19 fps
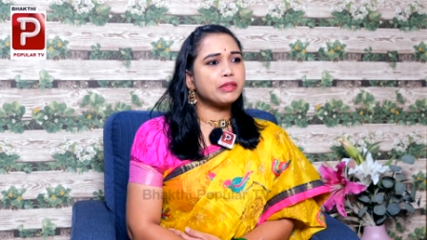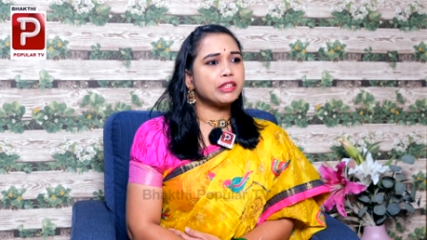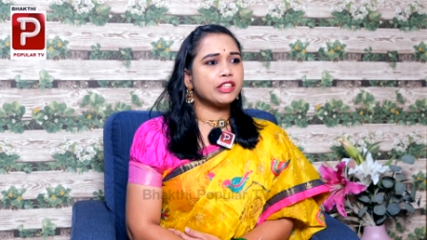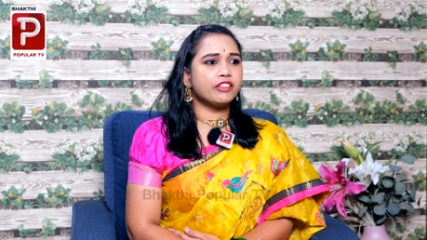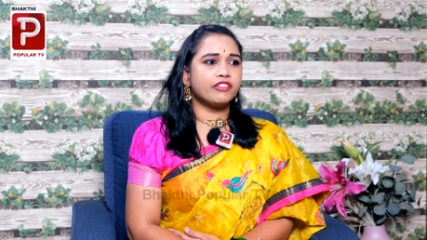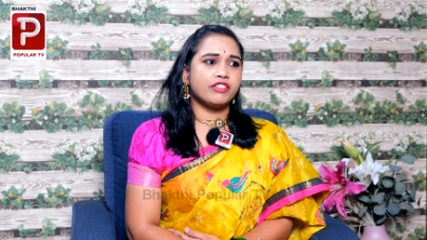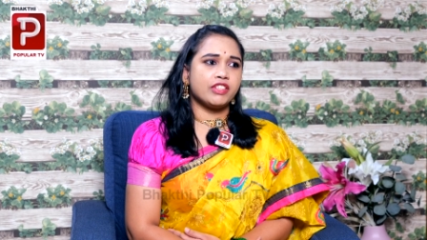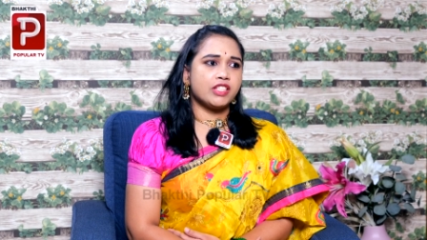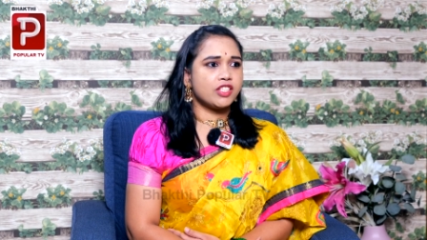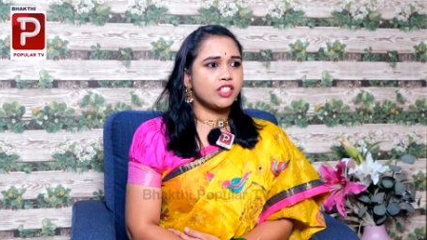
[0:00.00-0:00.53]

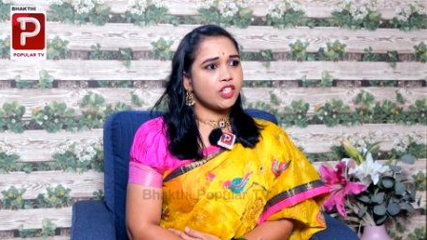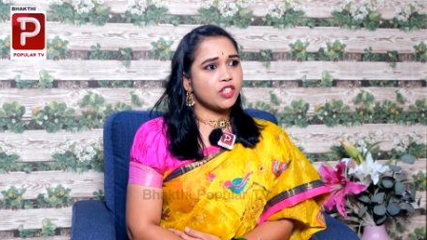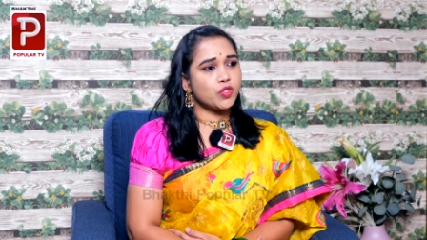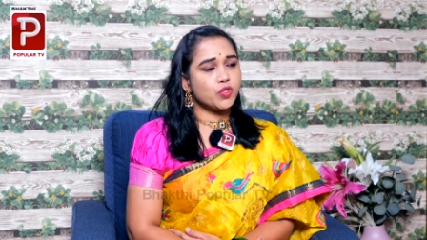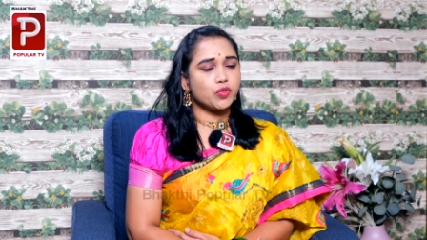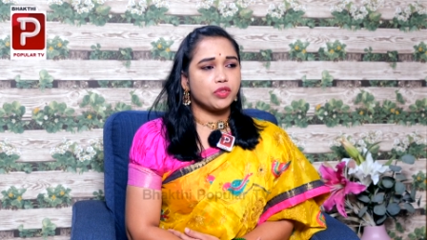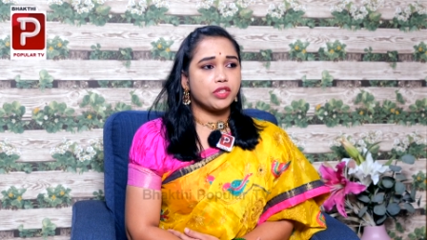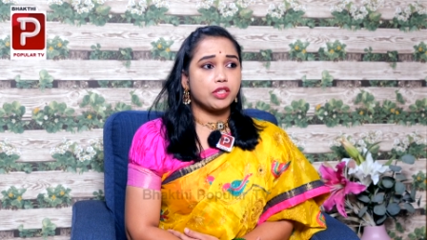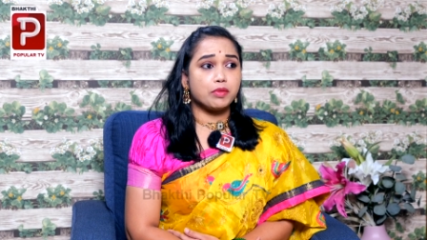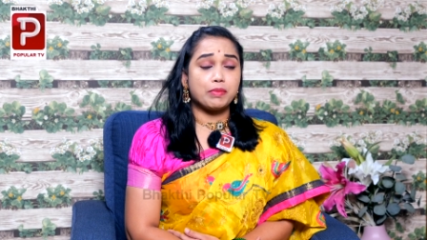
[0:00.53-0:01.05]
మంది ఫేస్
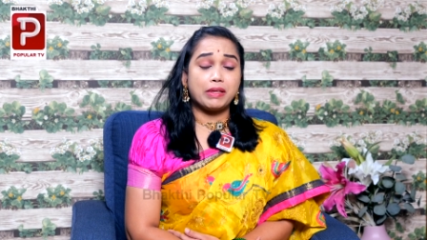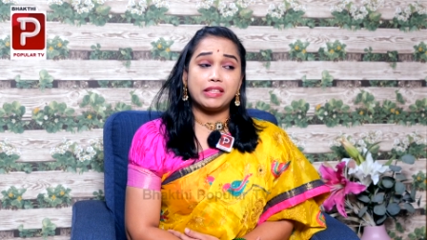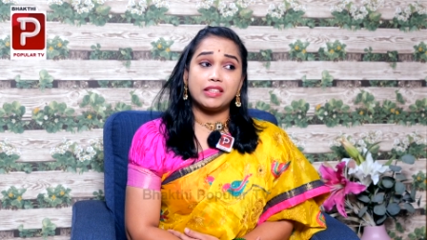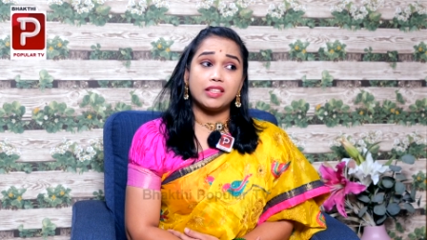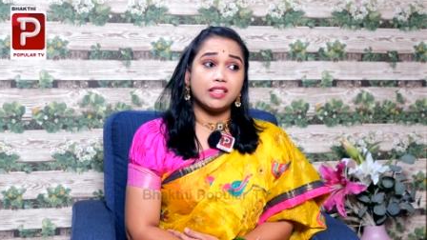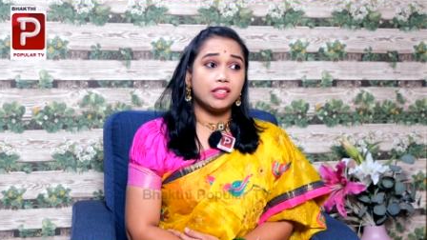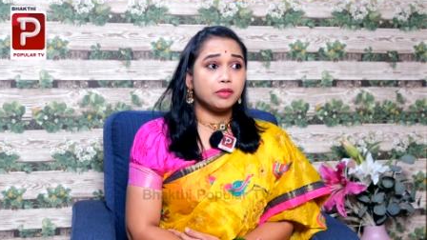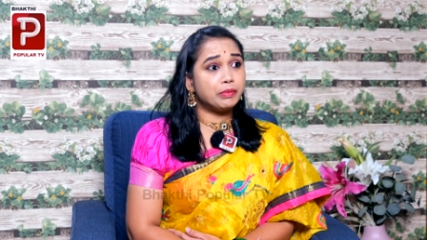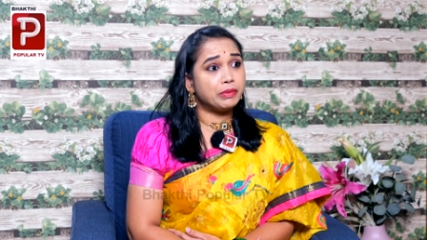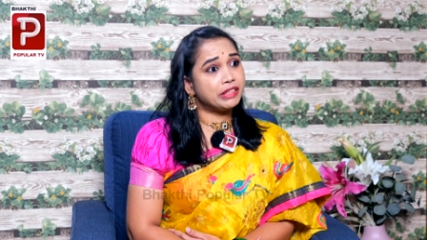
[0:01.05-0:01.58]
చేస్తున్నారు
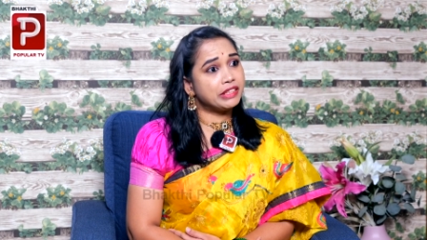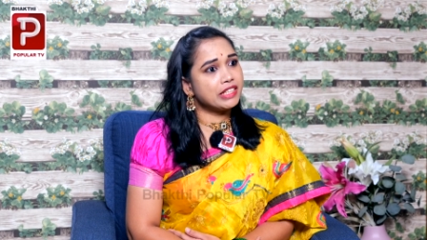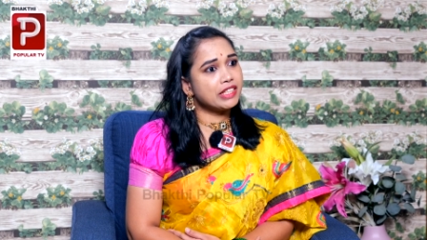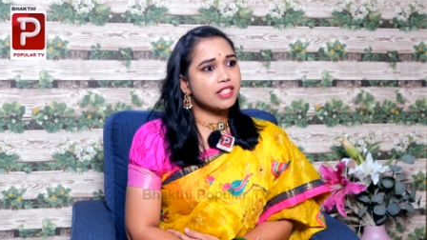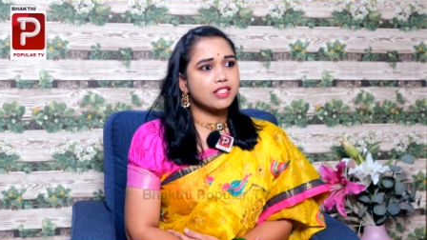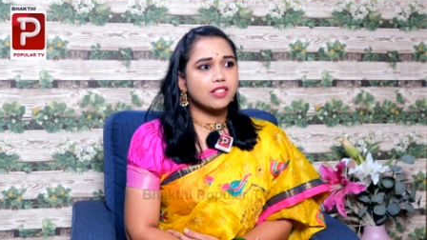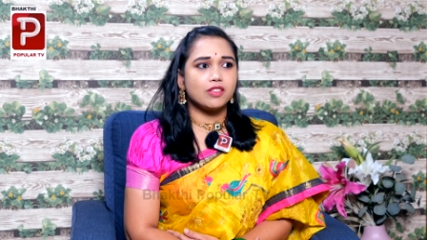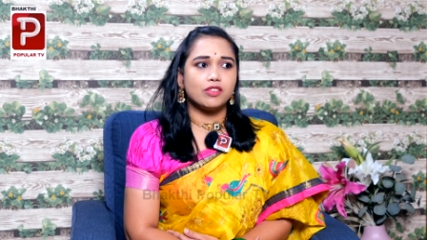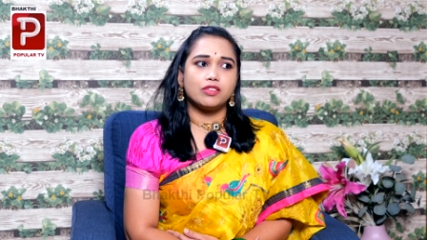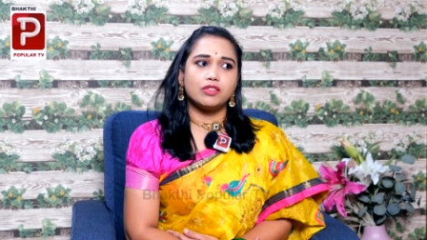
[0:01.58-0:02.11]
మంత్లీ
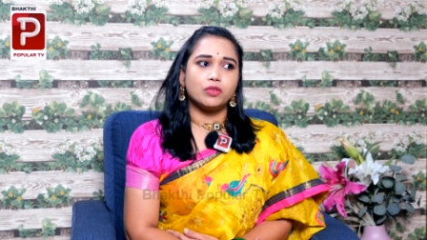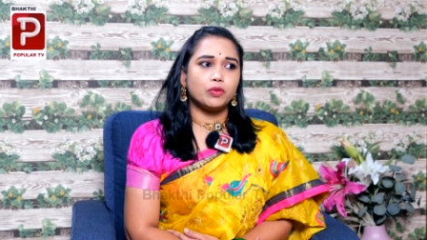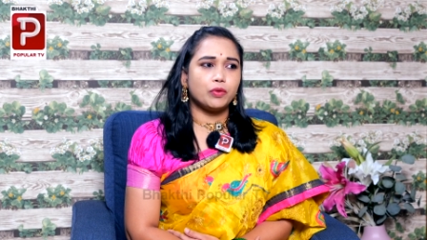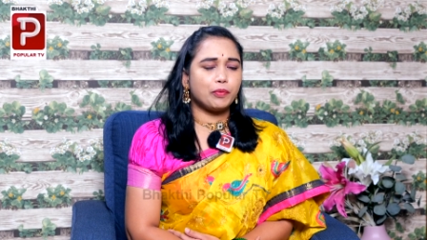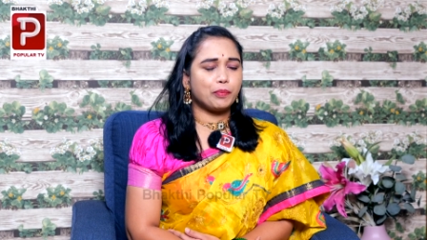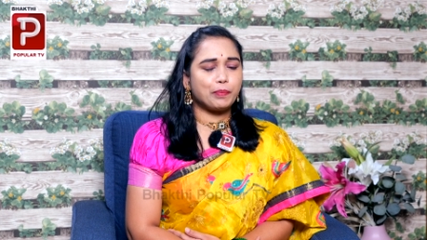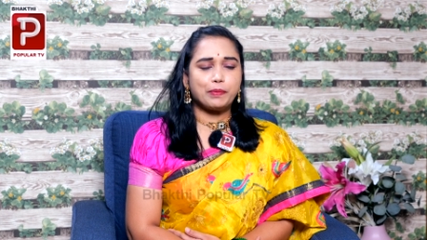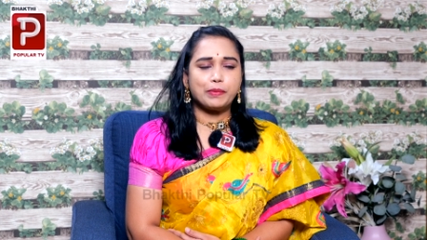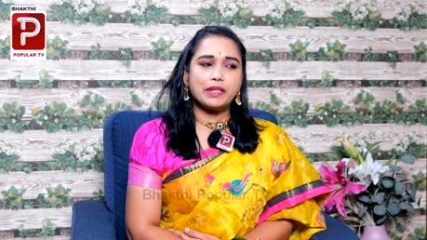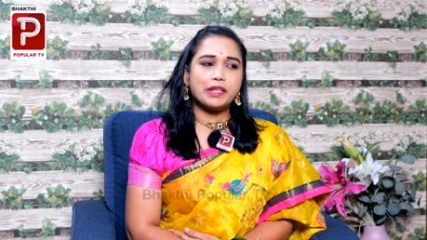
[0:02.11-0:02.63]
పీరియడ్స్ లో
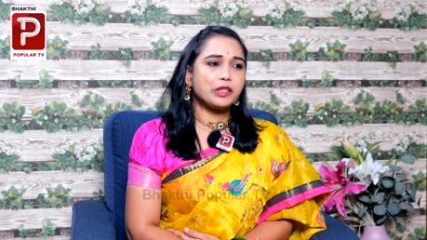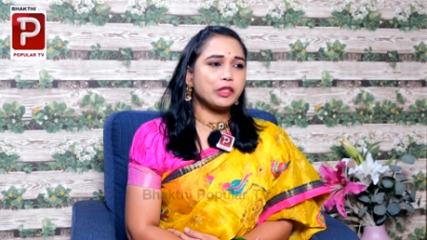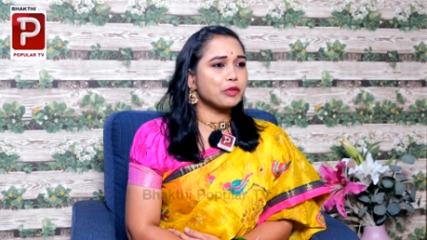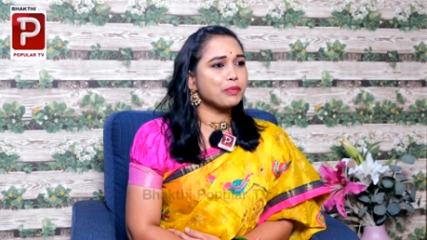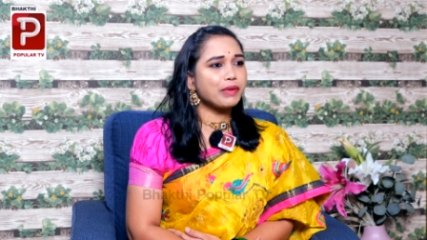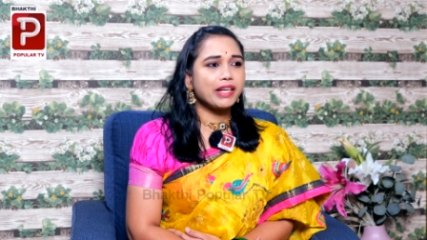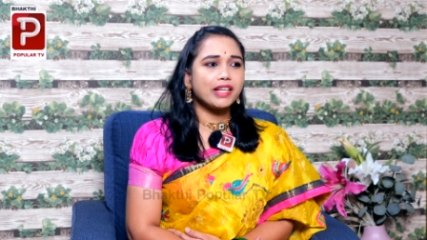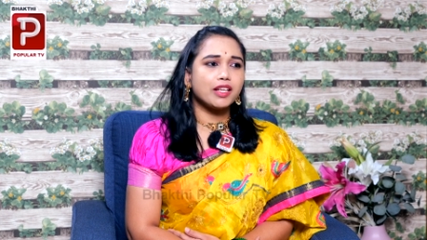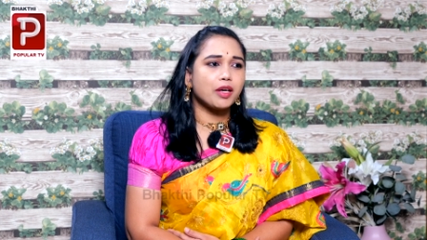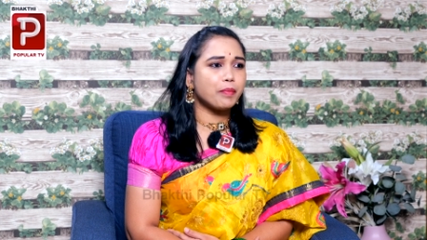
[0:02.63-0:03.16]

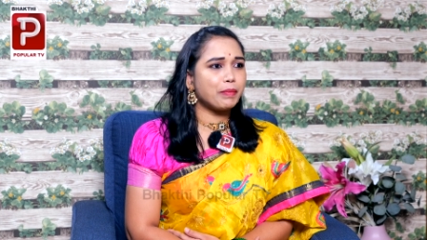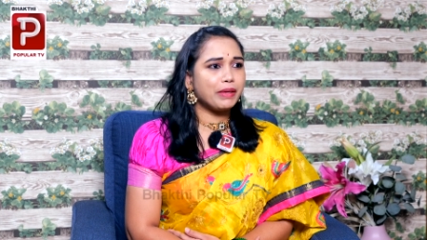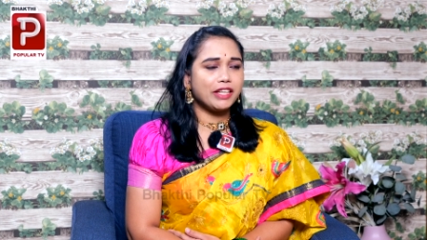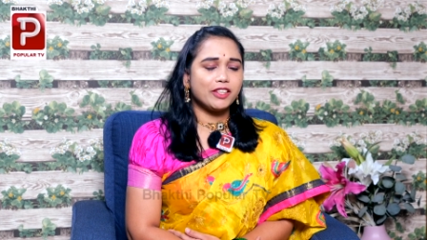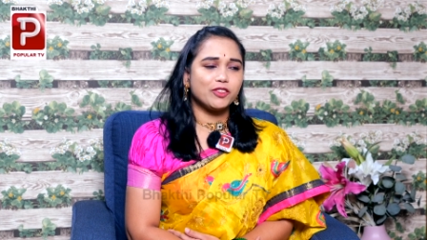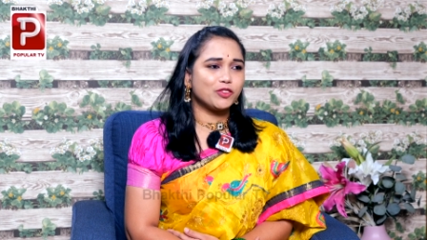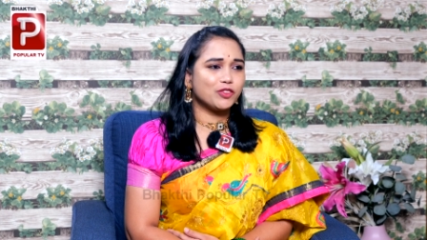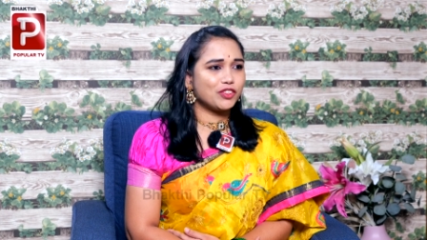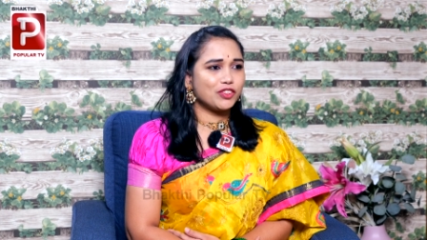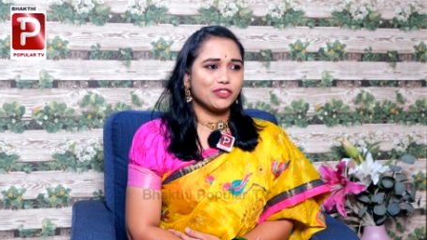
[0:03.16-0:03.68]
విపరీతమైన
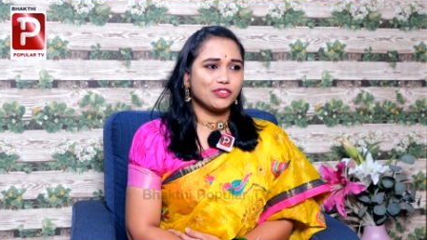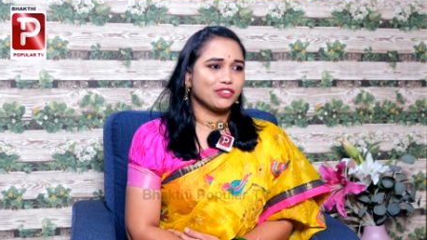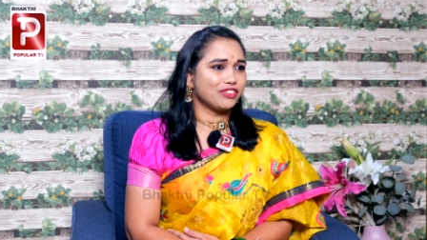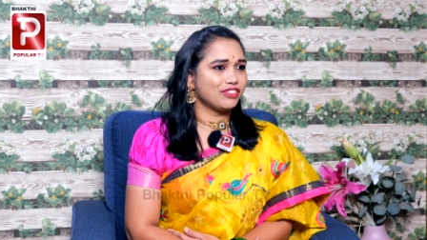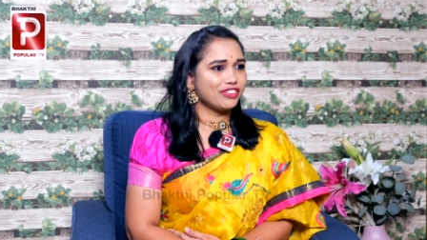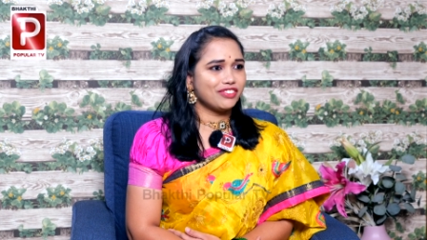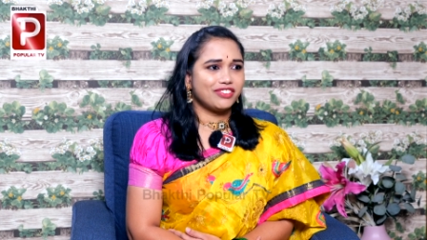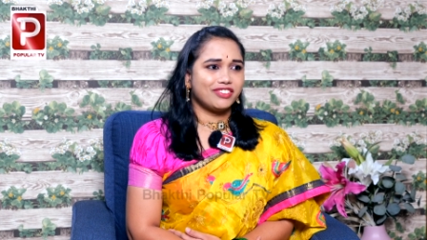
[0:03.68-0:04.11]
పెయిన్ వస్తుంది